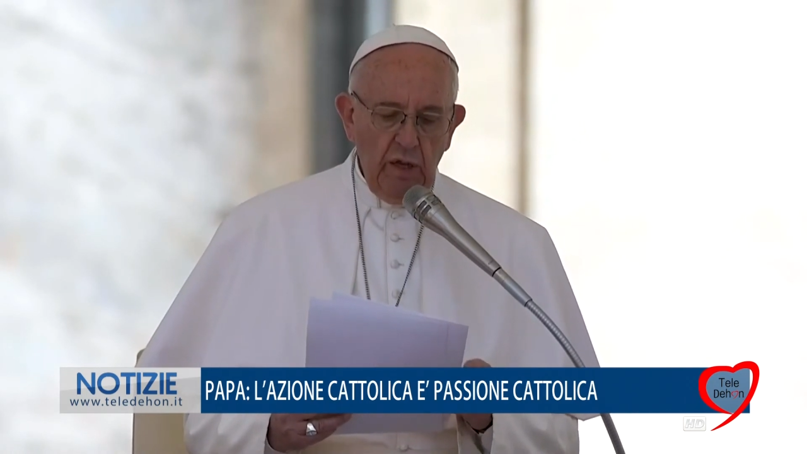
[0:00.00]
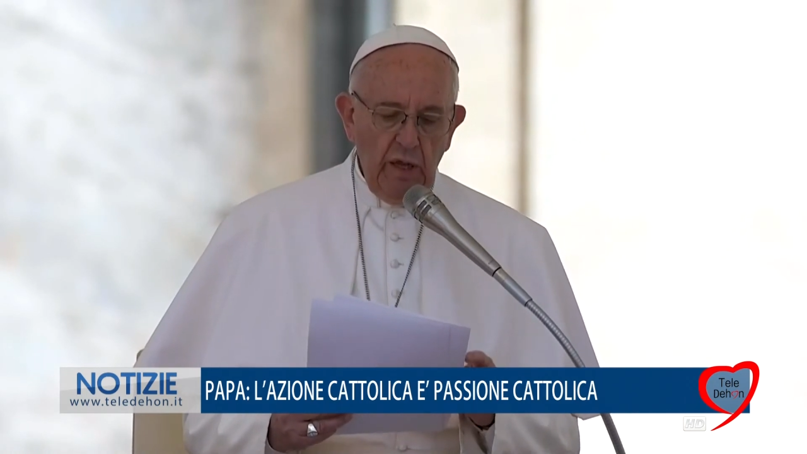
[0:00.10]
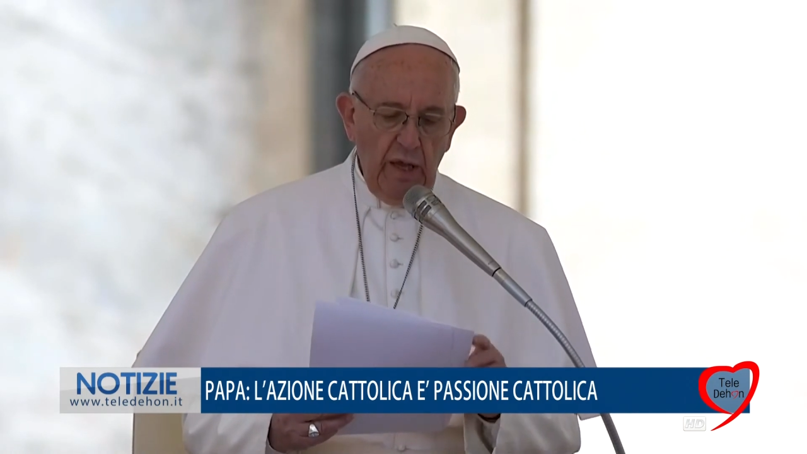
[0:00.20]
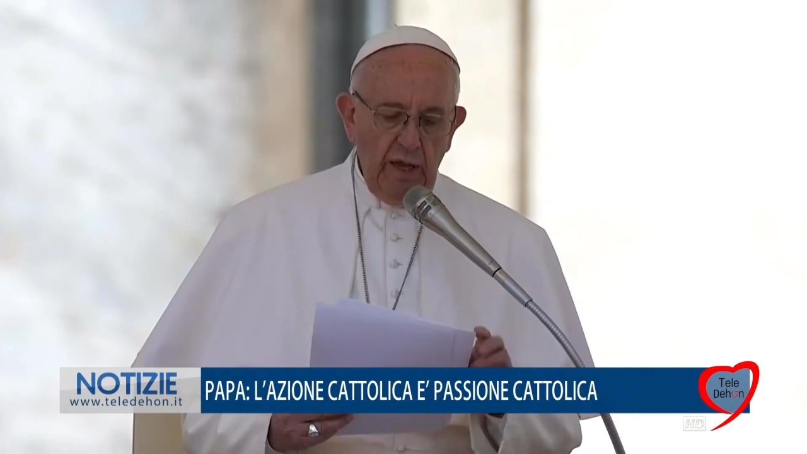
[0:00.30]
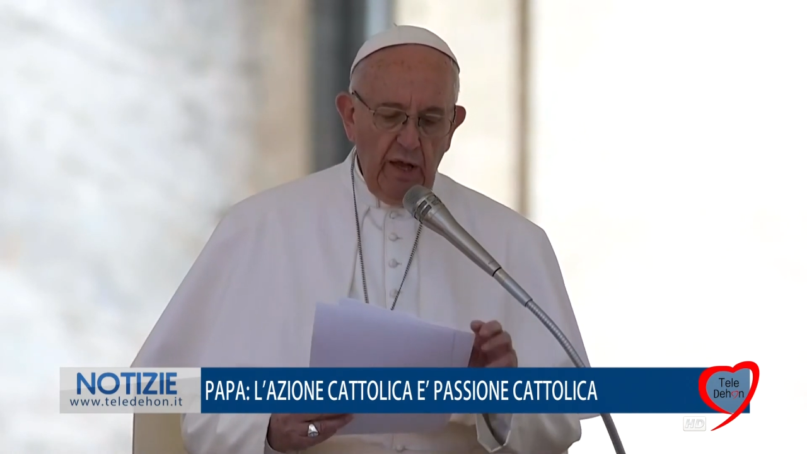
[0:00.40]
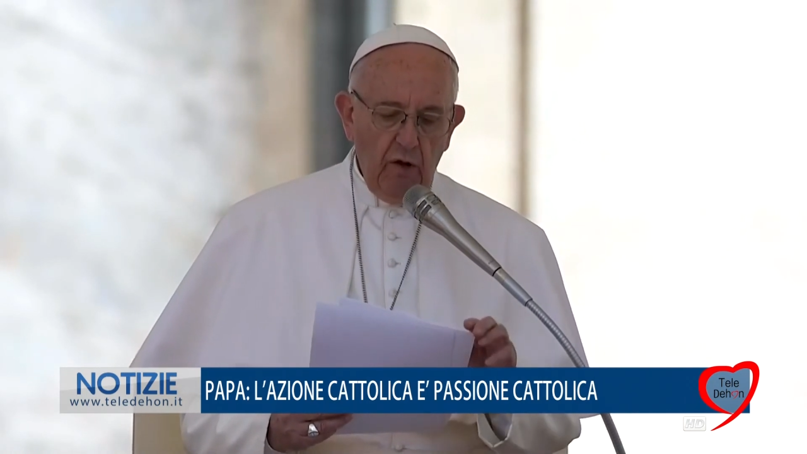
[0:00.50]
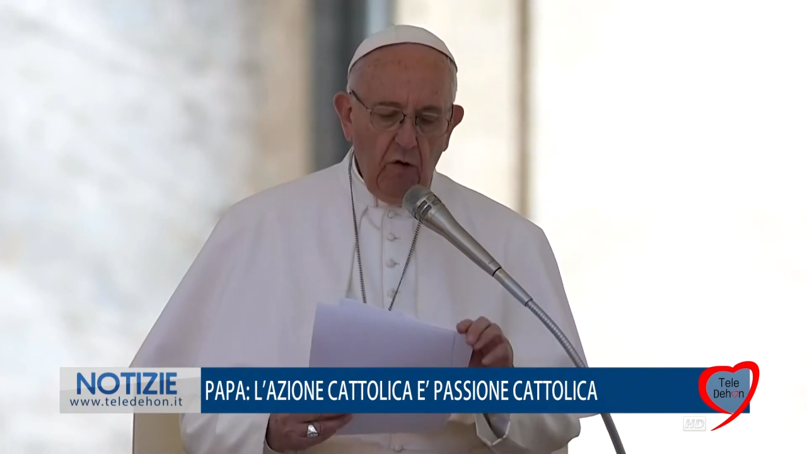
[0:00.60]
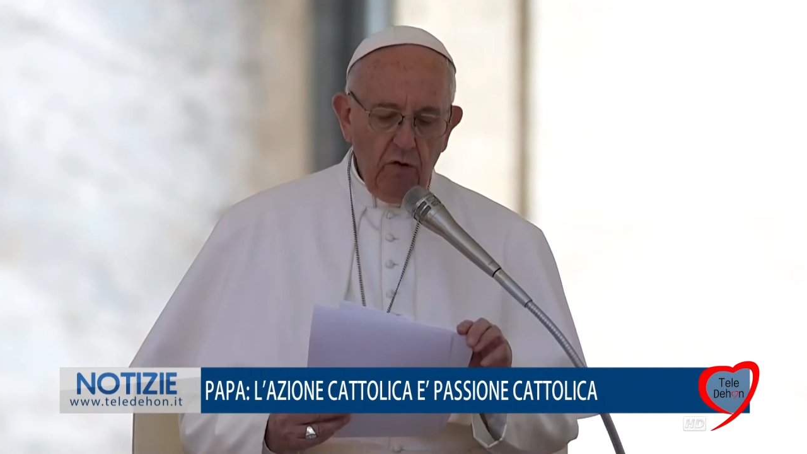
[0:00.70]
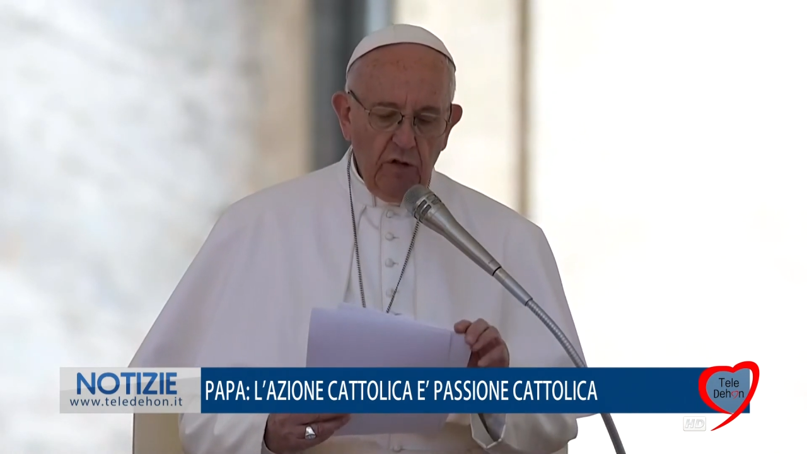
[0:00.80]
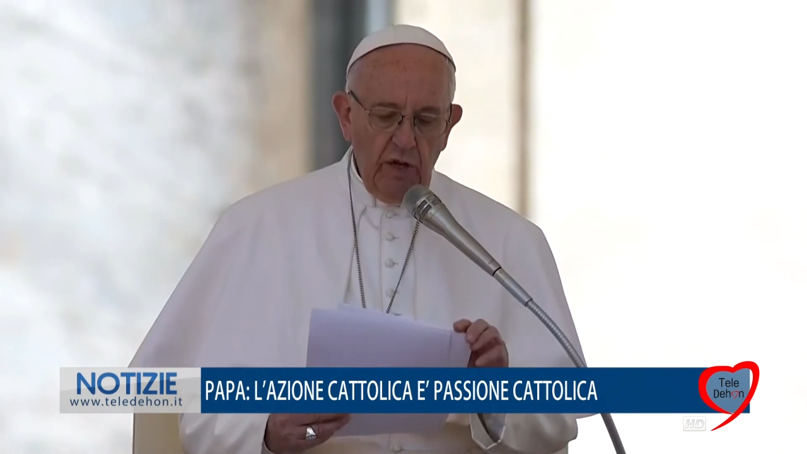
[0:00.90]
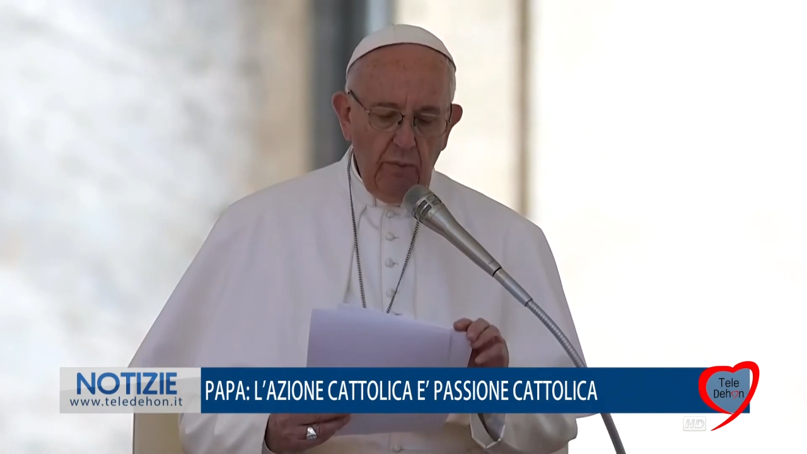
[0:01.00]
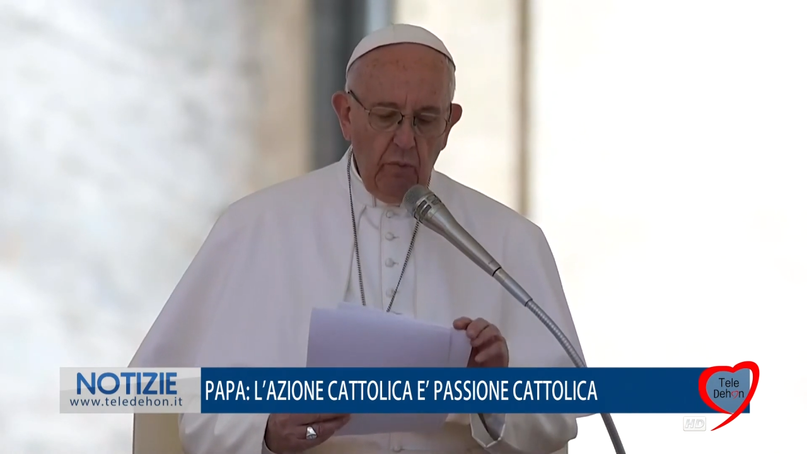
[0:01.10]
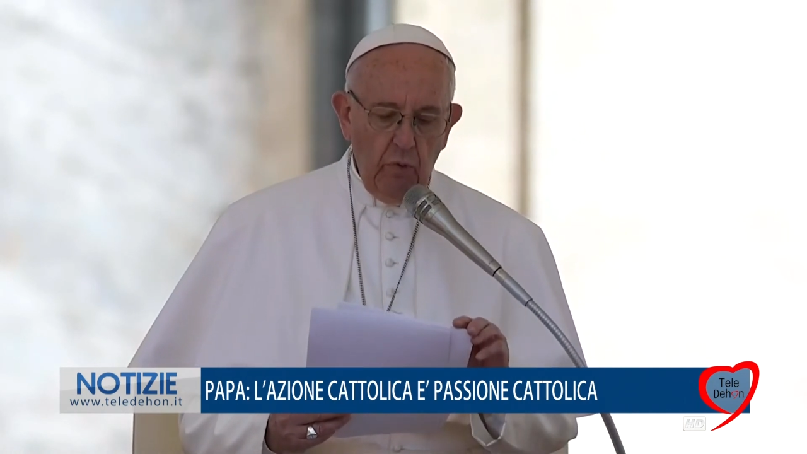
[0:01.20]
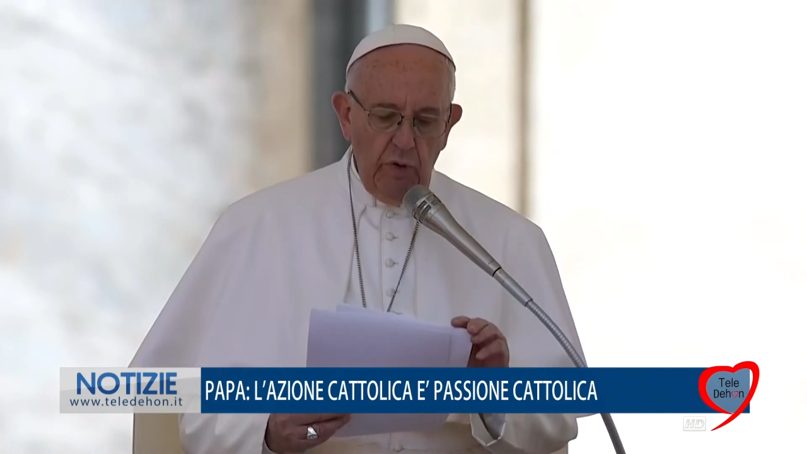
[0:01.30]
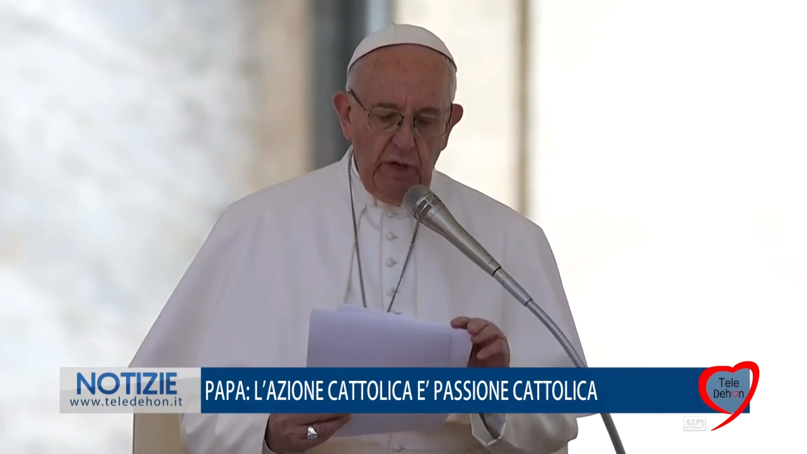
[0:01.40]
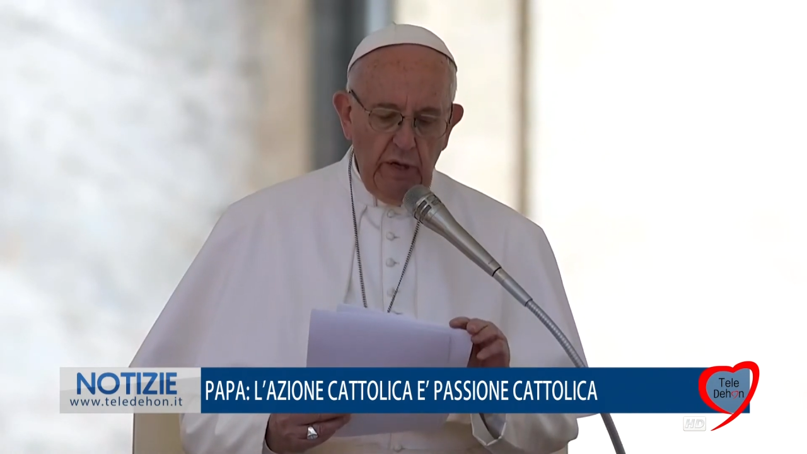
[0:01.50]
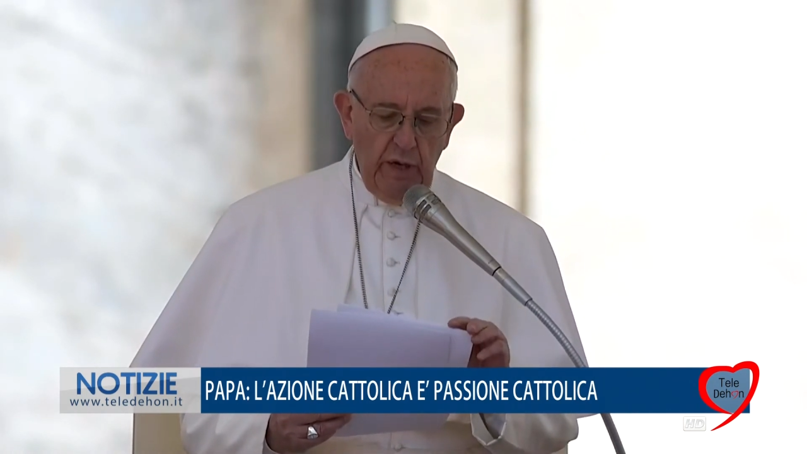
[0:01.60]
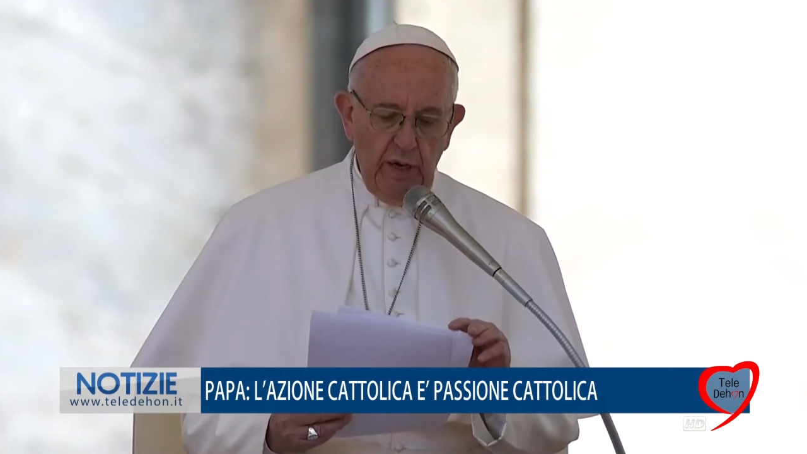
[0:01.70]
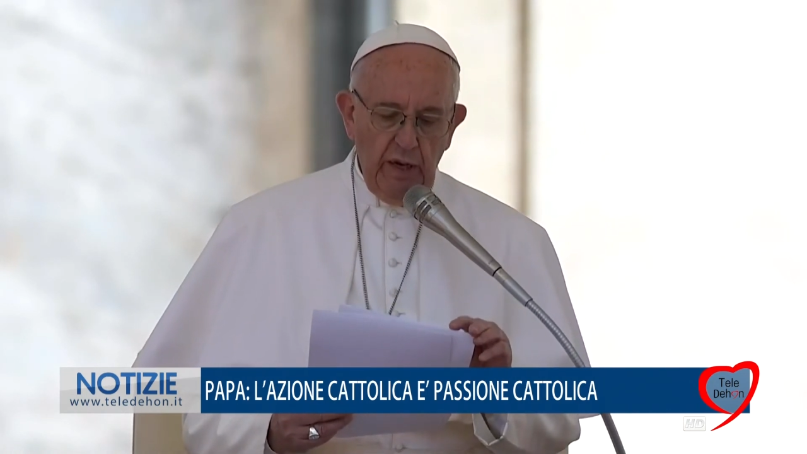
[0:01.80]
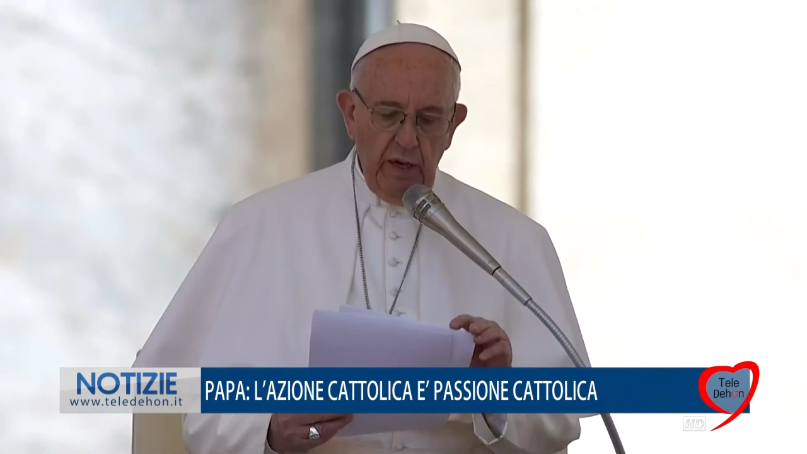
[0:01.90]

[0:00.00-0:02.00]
e contribuire